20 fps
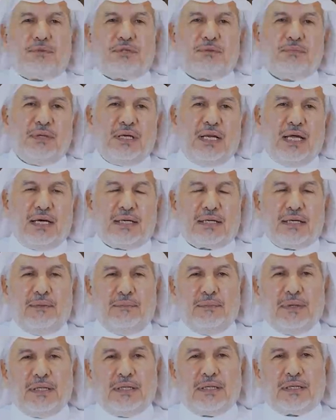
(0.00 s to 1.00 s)
بسم الله
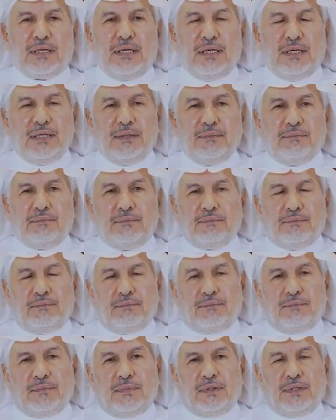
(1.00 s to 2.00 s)
الرحمن الرحيم
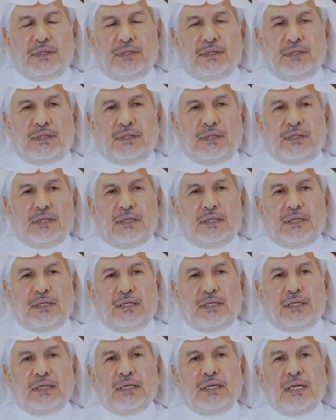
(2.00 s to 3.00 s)

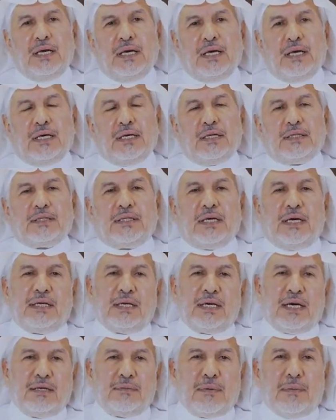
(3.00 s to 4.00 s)
إن
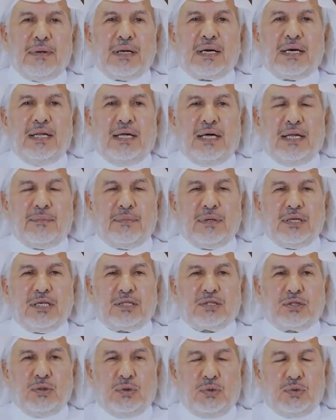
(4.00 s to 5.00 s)
تاريخ المملكة العربية
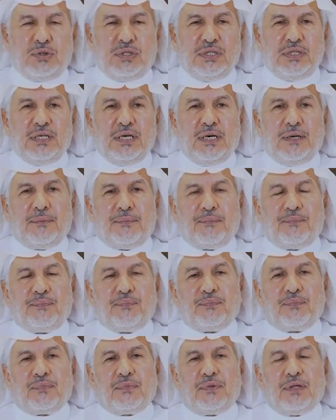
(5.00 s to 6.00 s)
السعودية
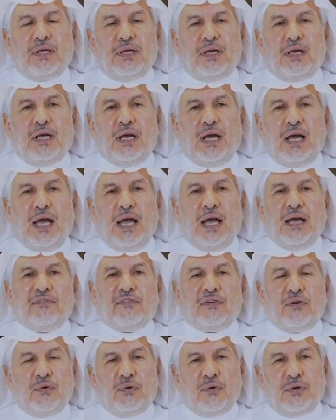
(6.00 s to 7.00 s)

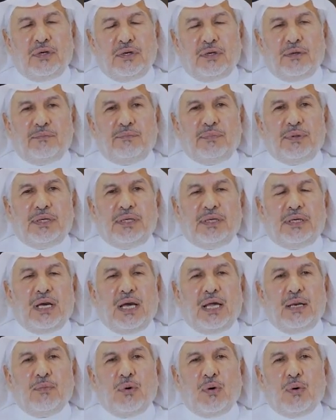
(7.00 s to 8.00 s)
حافل
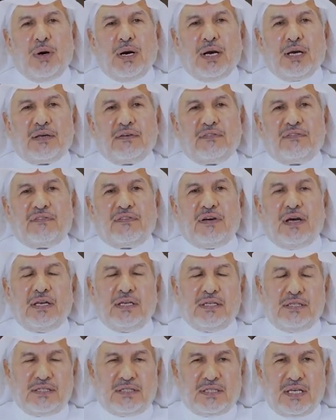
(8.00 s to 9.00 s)
بالمواقف
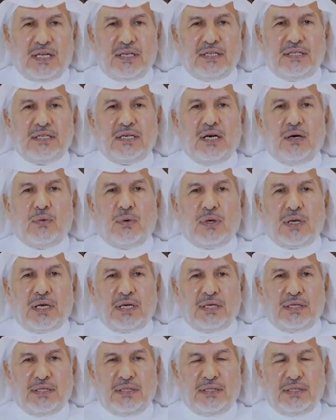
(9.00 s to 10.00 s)
الإنسانية
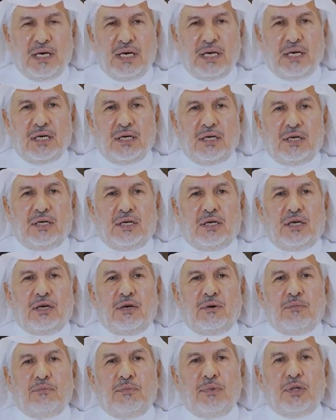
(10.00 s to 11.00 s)
والخيرية
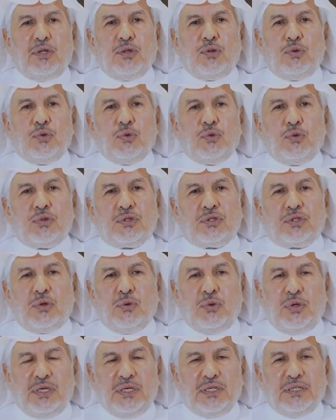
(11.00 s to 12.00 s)
منذ
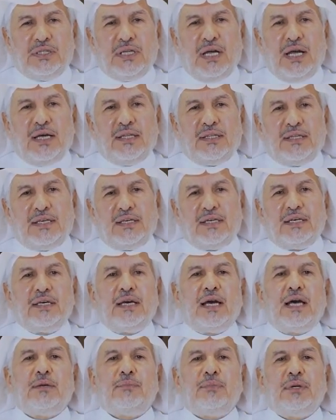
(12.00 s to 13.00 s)
توحيد هذه
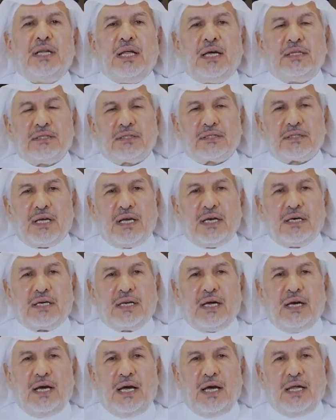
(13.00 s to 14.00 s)
البلاد
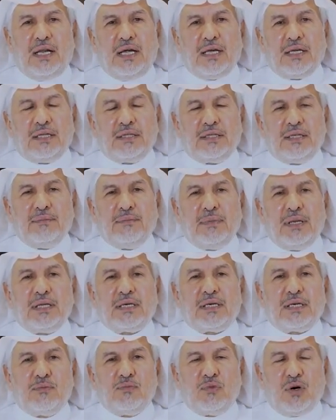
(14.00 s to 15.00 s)
الطاهرة على يد
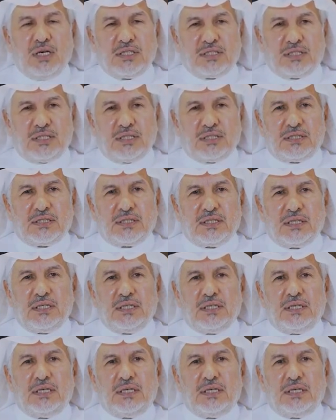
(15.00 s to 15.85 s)
الملك المؤسس